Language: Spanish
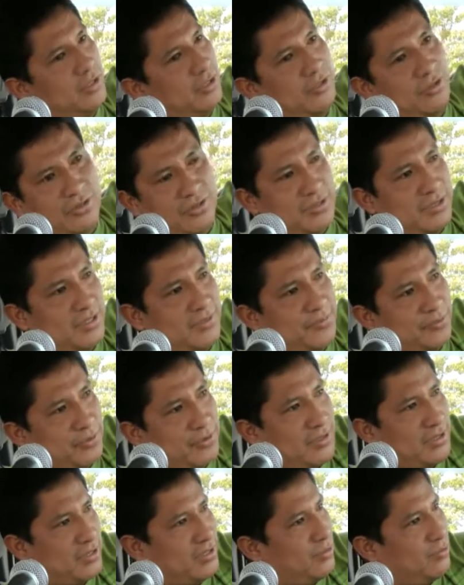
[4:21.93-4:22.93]
Ok,
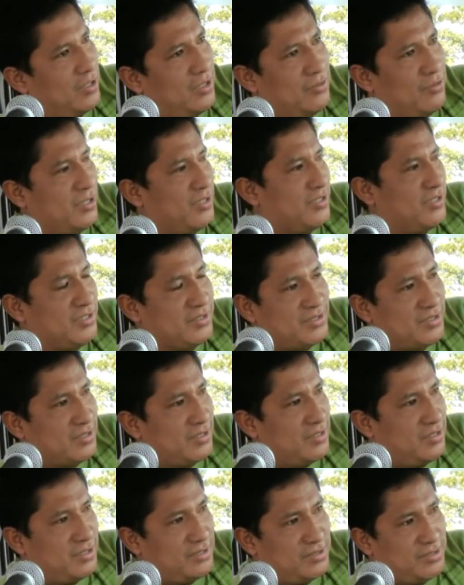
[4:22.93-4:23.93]
porque igual no hay ni
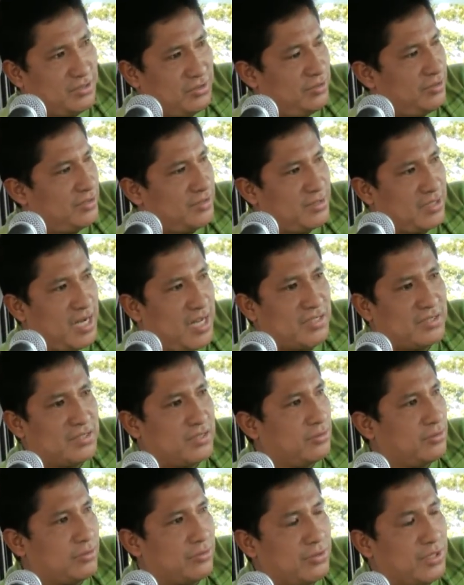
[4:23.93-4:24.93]
señalización de
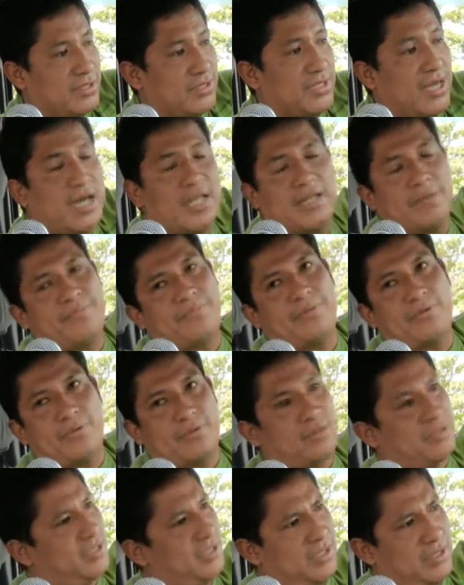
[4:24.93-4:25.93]
tránsito, no hay nada
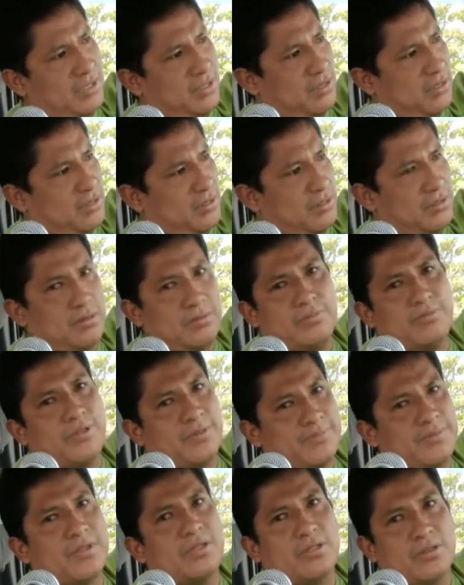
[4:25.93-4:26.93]
porque...
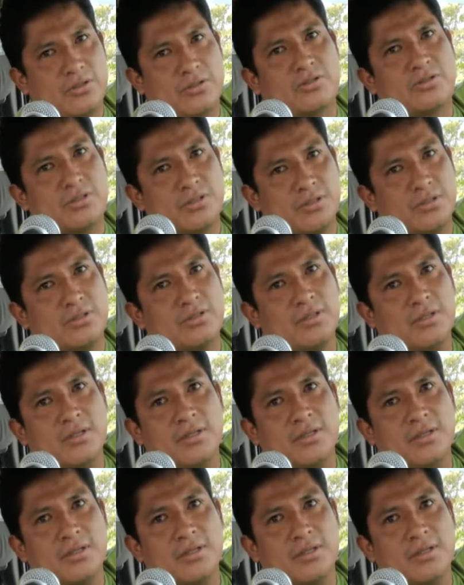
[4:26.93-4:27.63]
Bien peligroso, sí.